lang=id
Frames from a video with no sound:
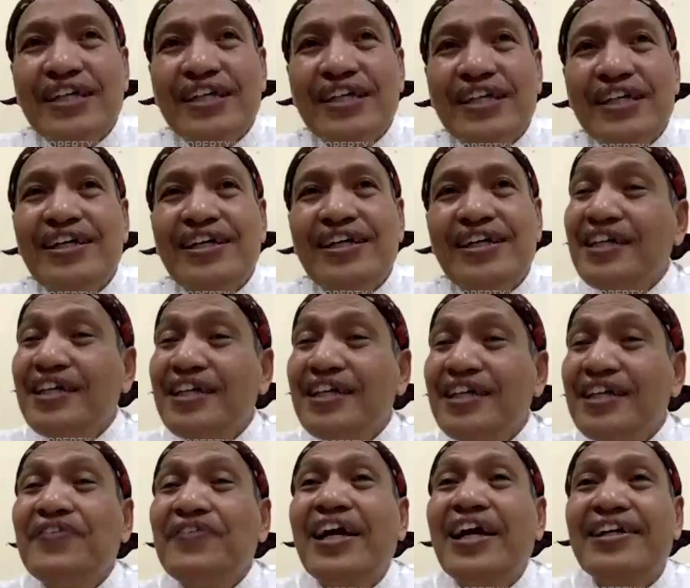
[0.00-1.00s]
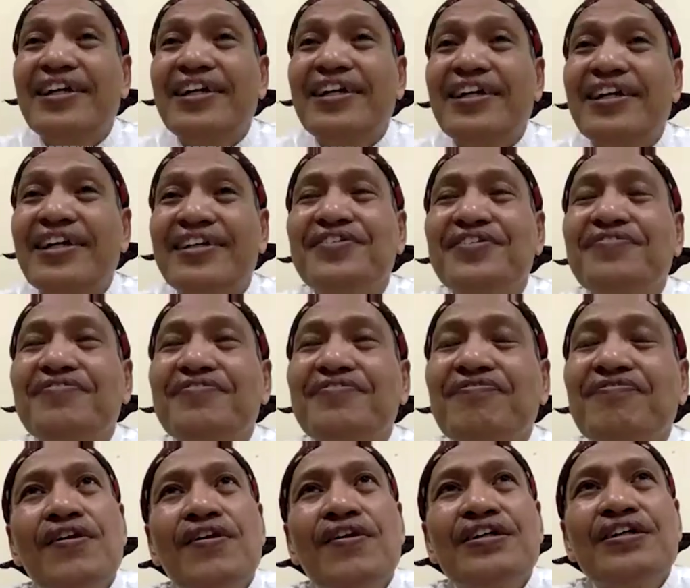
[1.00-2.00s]
kenyataan yang menarik ya
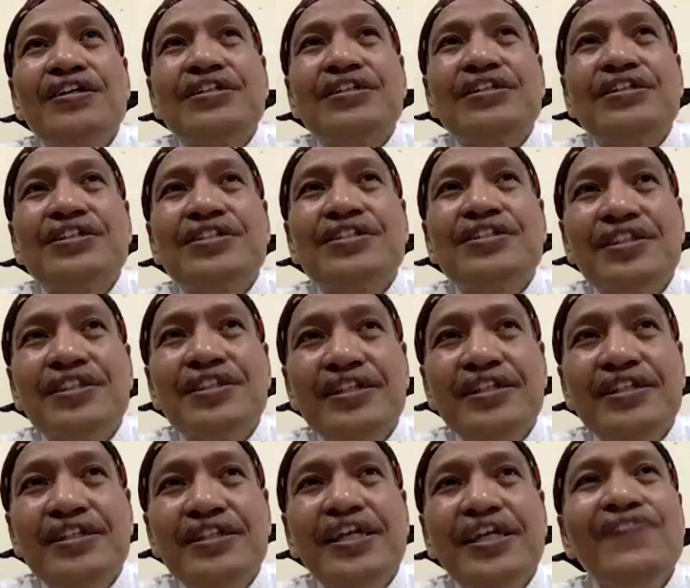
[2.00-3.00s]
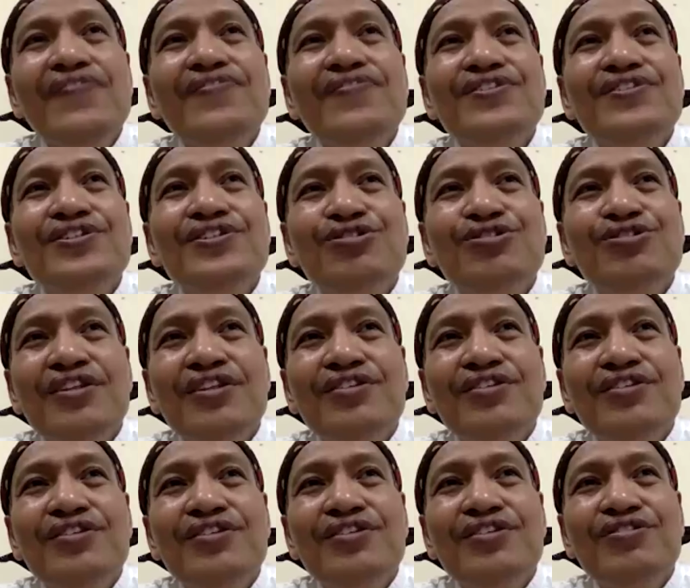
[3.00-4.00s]
setiap
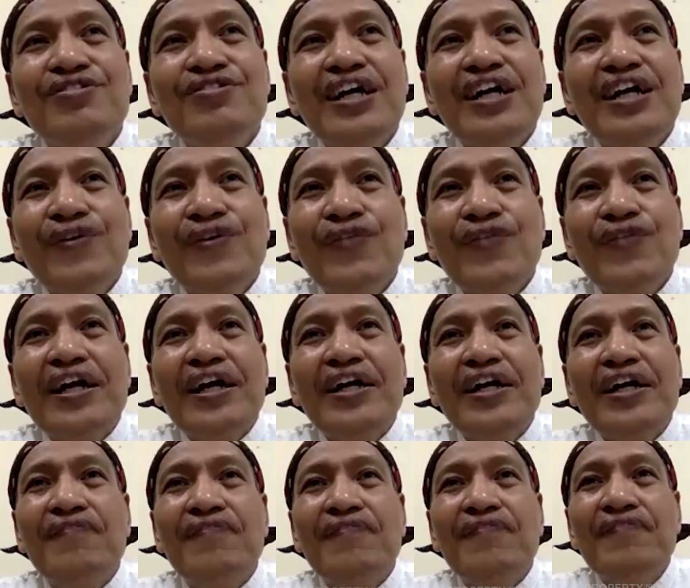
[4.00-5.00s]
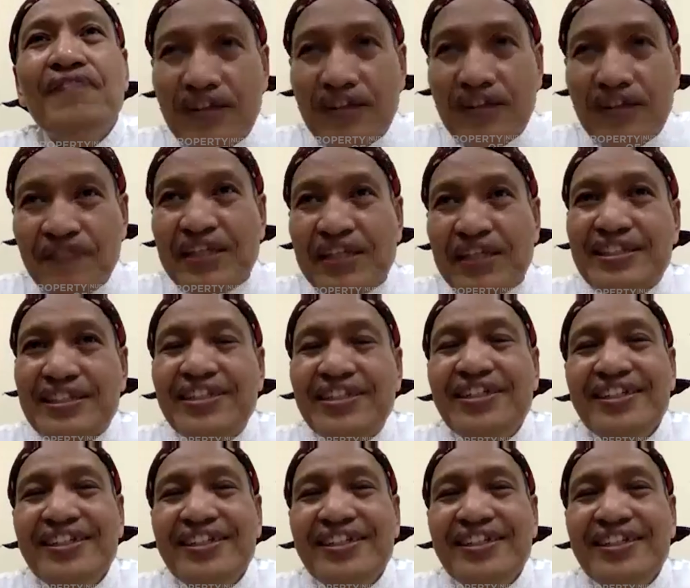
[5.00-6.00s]
sesuatu yang merupakan benda
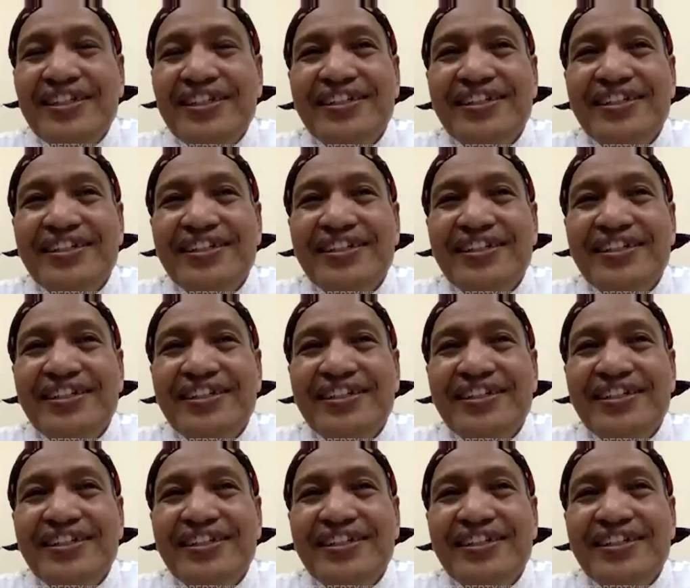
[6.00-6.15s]
mati